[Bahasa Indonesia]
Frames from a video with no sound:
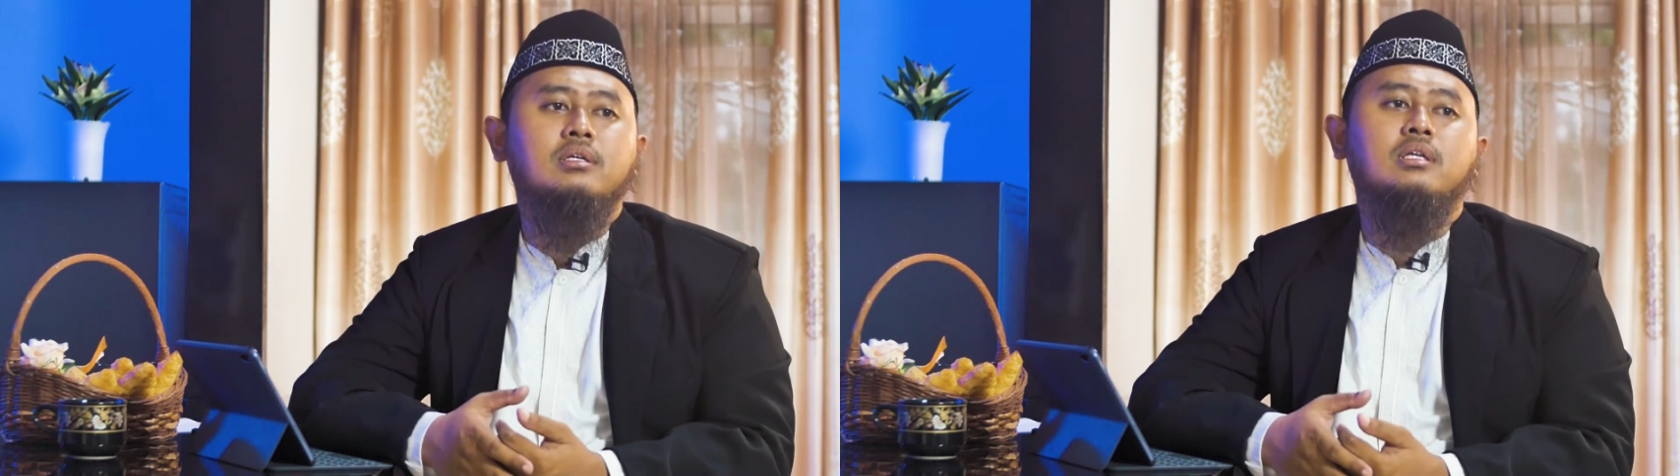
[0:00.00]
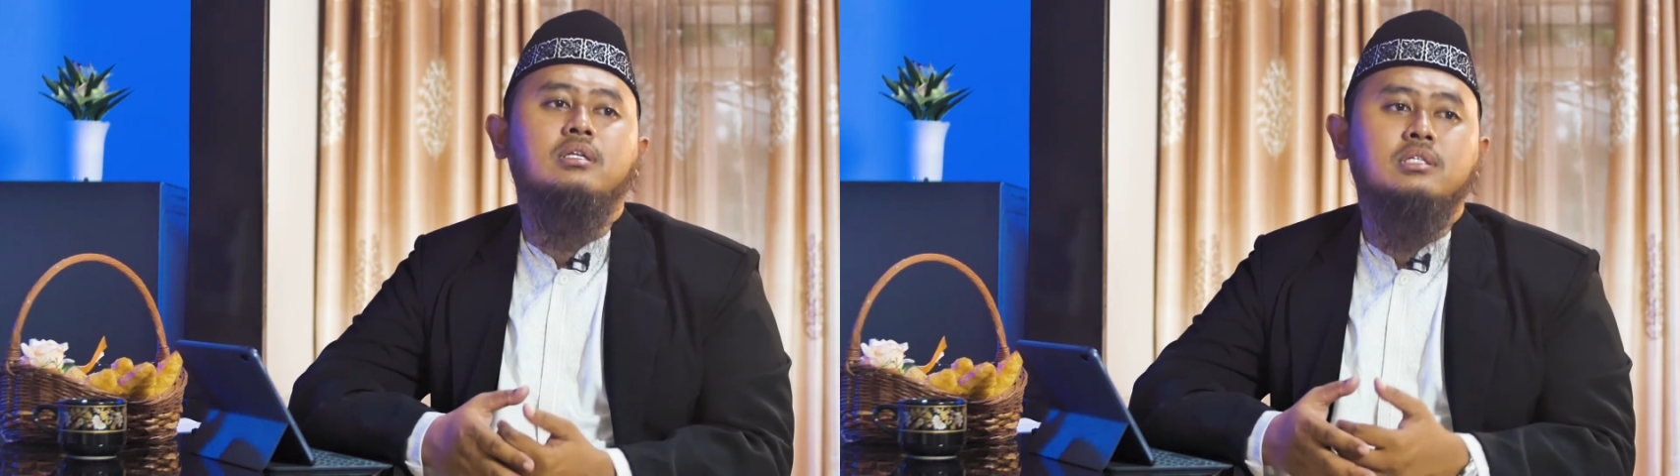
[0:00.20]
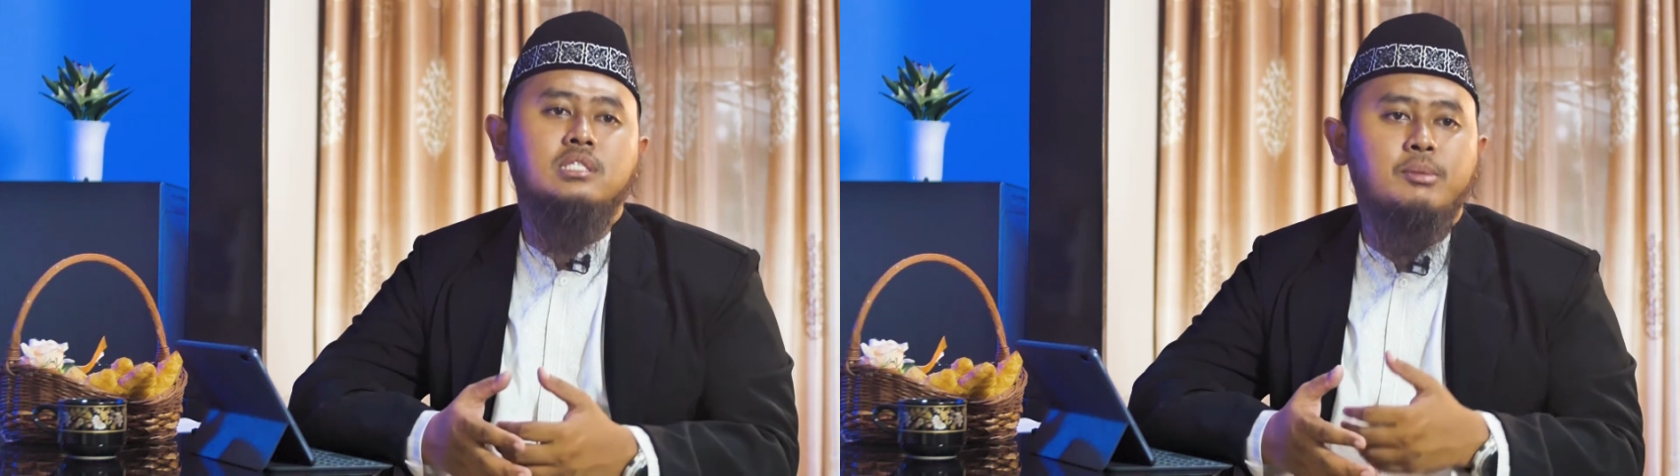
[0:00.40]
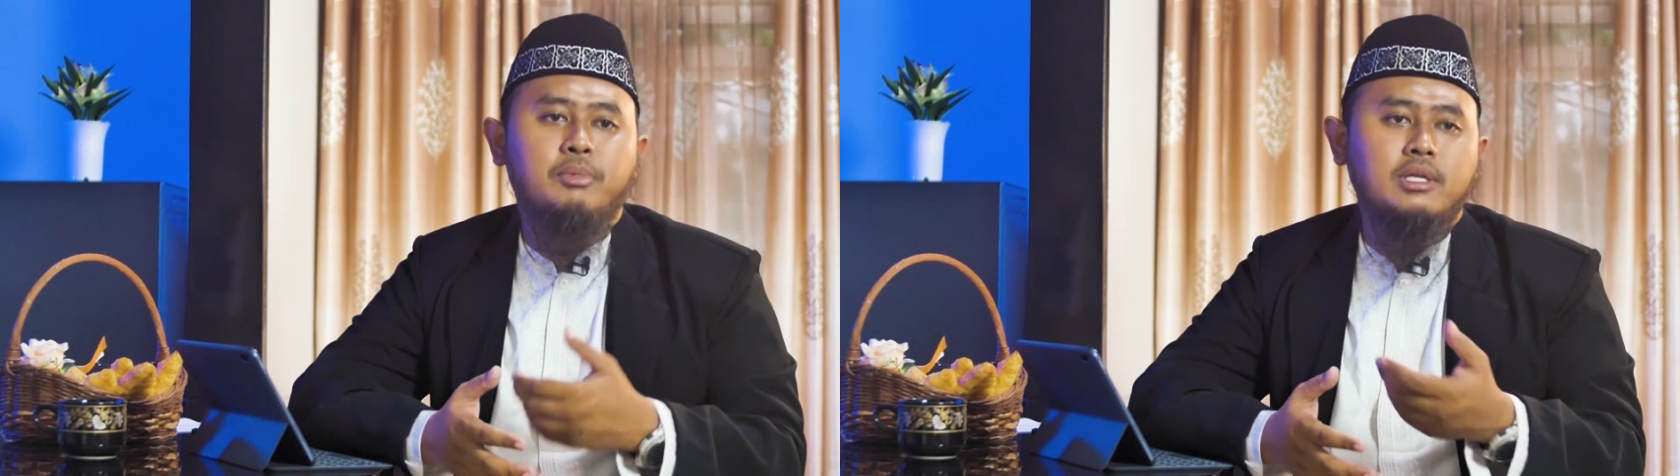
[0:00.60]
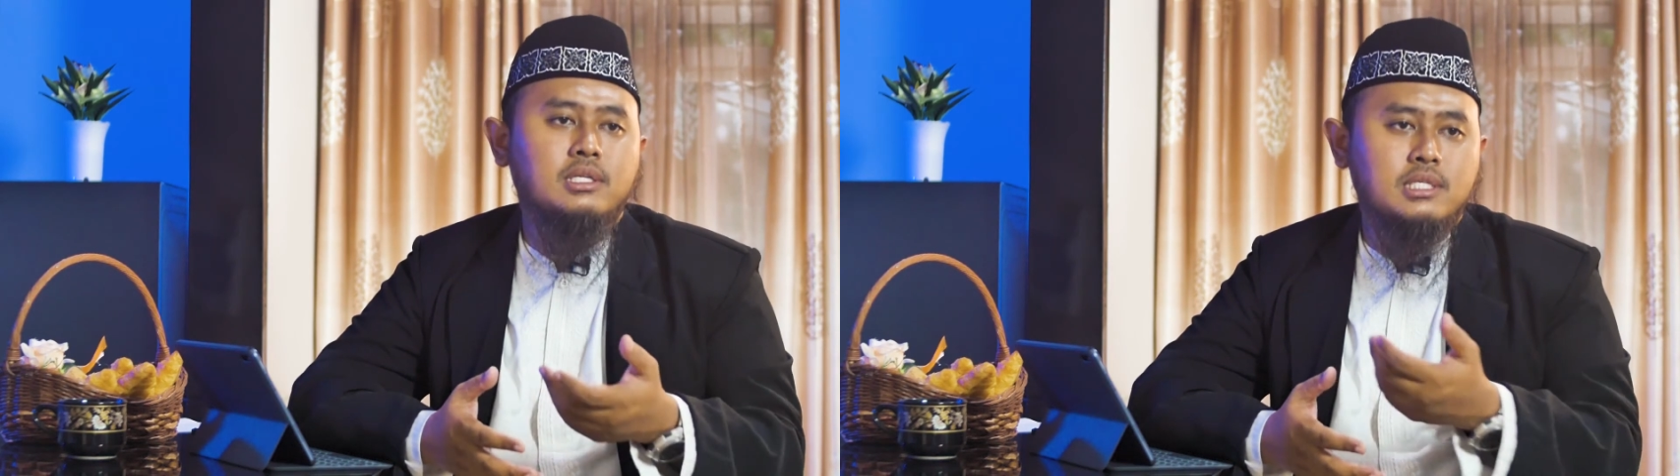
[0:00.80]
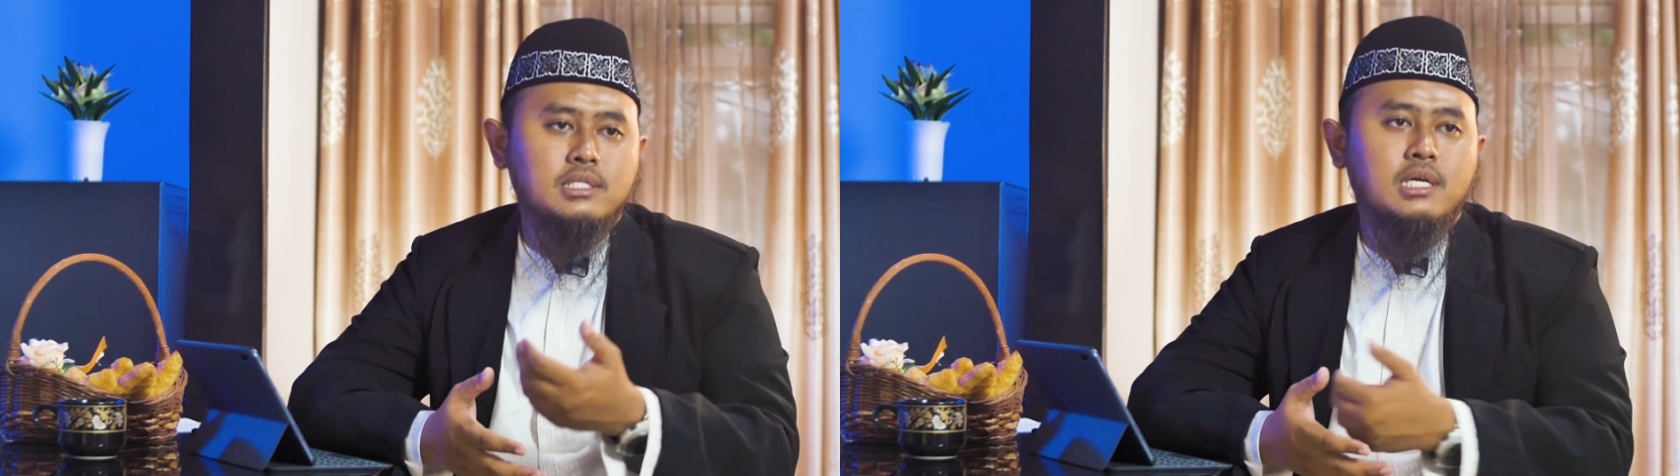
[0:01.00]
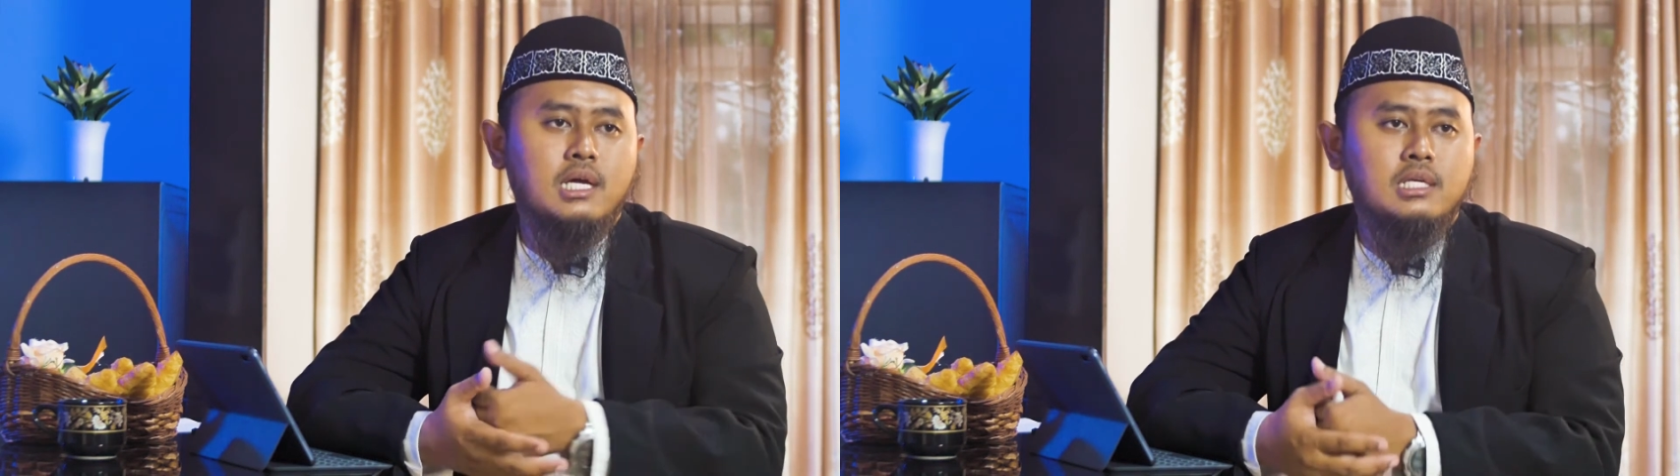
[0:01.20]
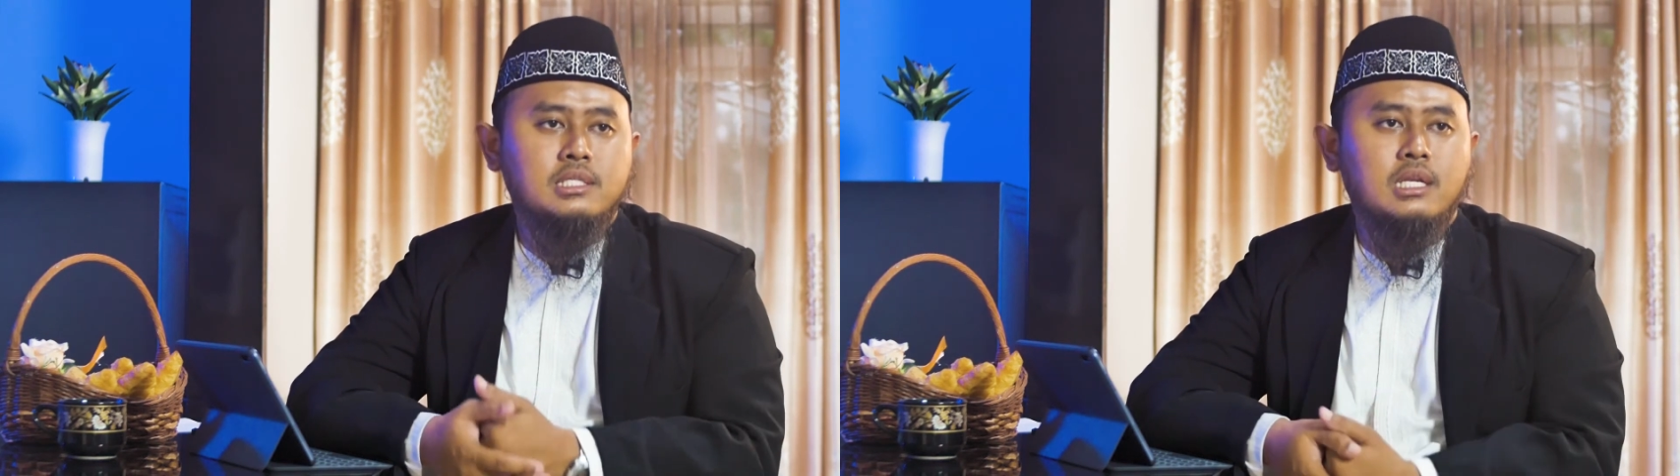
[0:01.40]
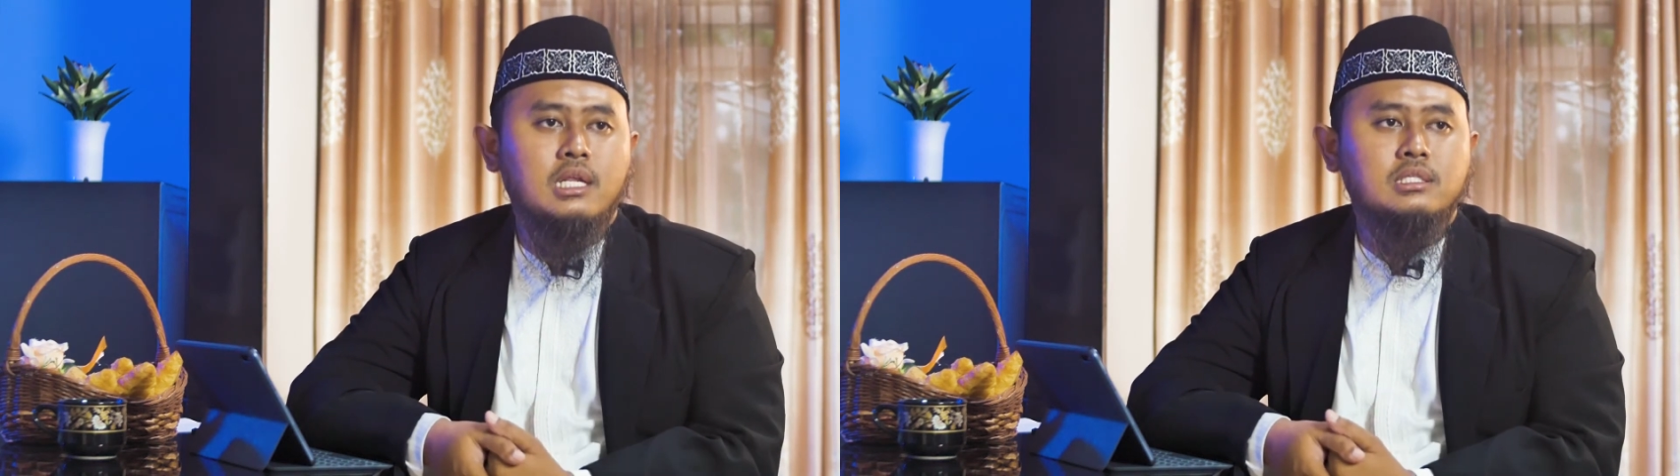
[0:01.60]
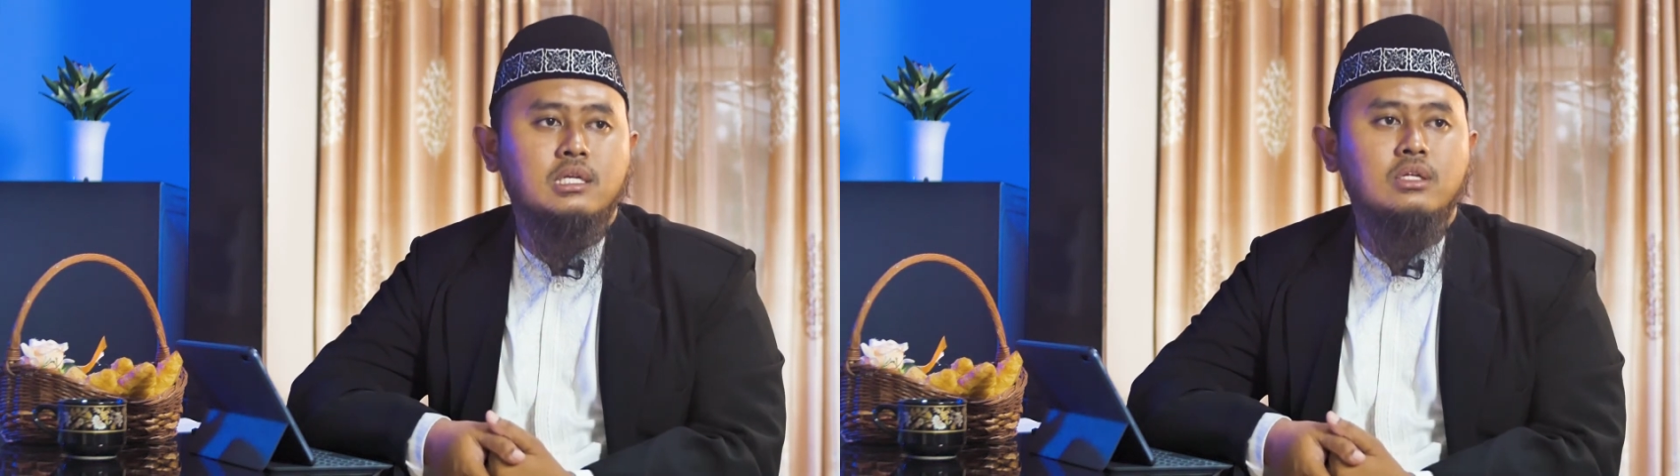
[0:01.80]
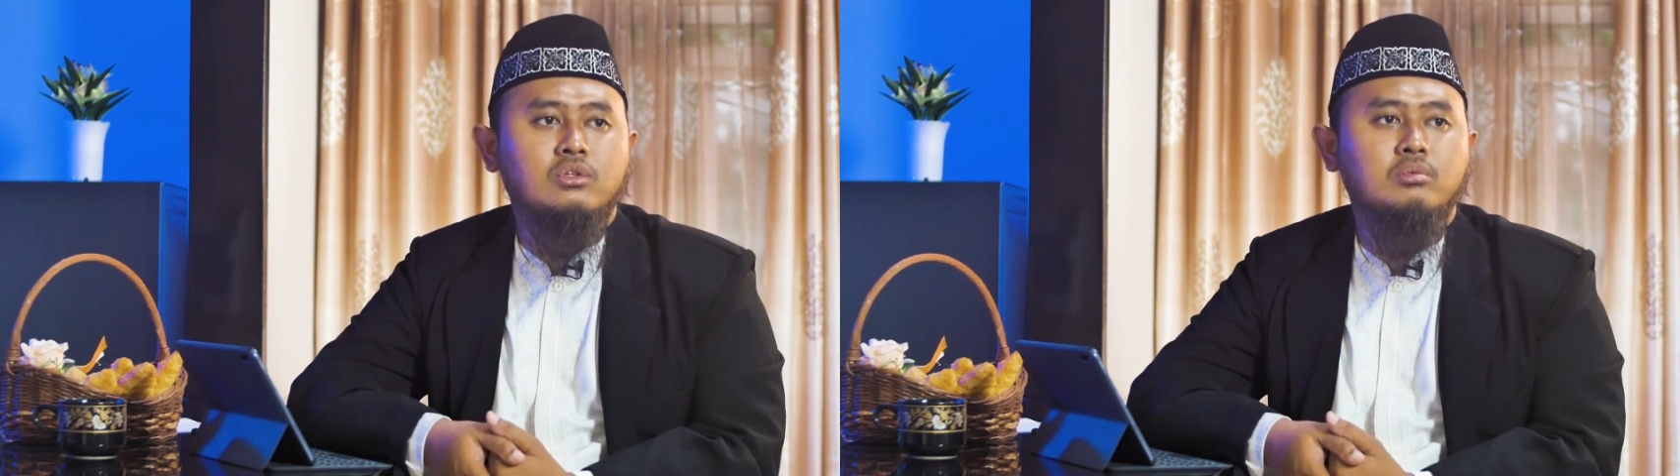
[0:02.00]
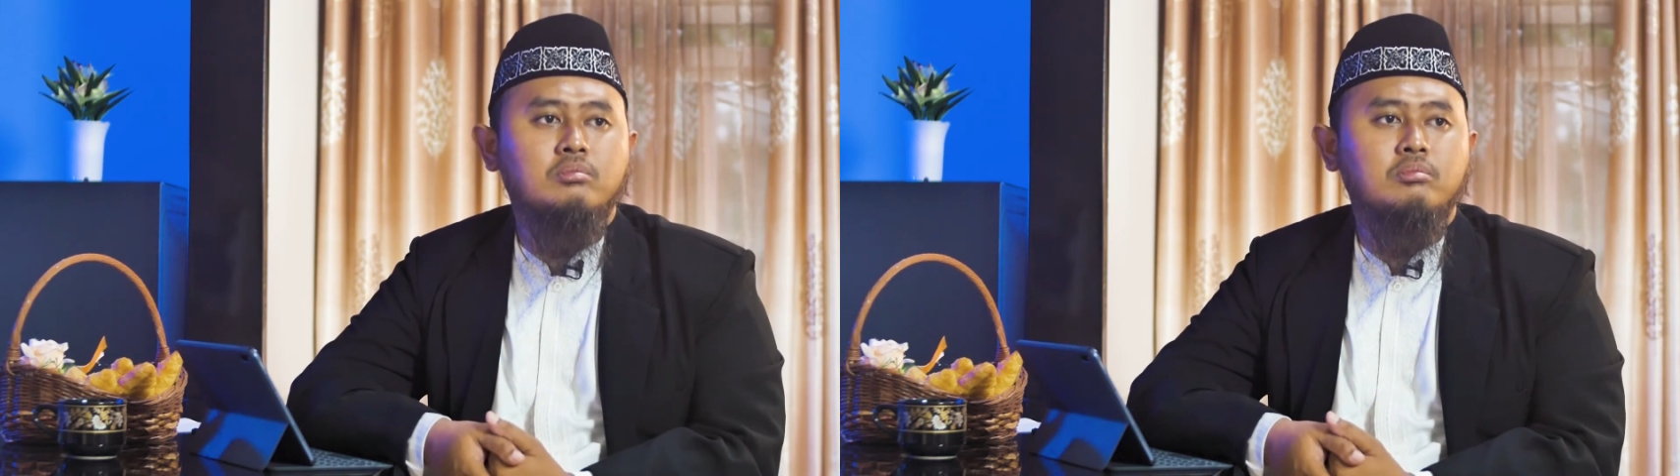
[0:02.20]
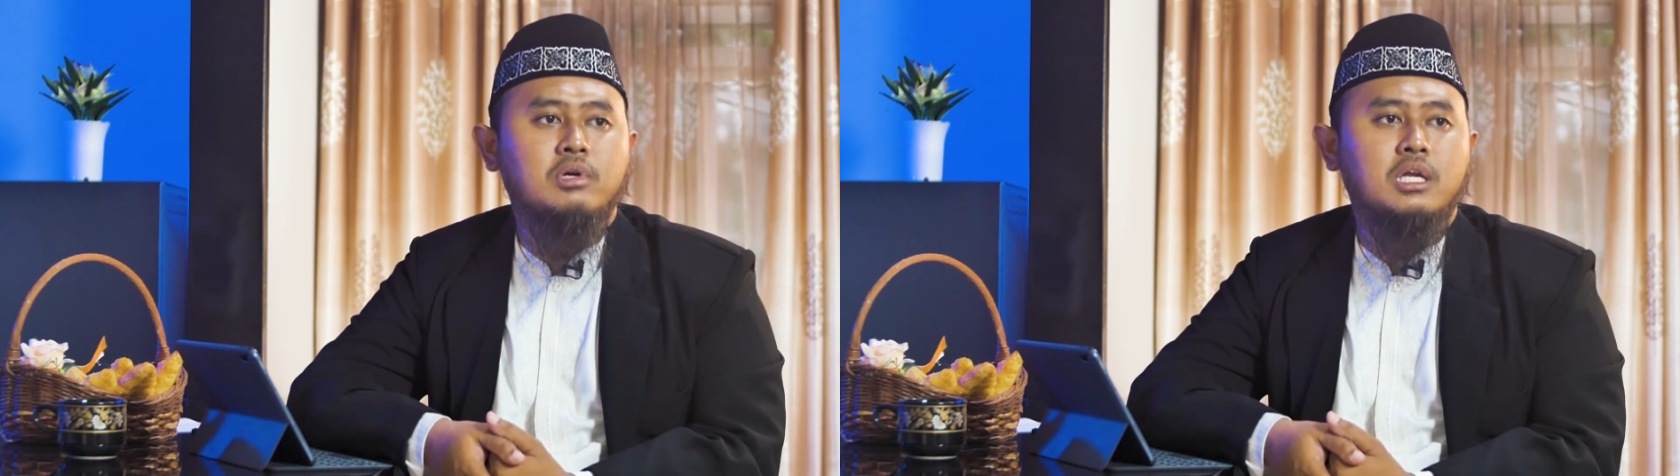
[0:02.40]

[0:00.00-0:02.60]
dan siapkan saja alasan-alasan antum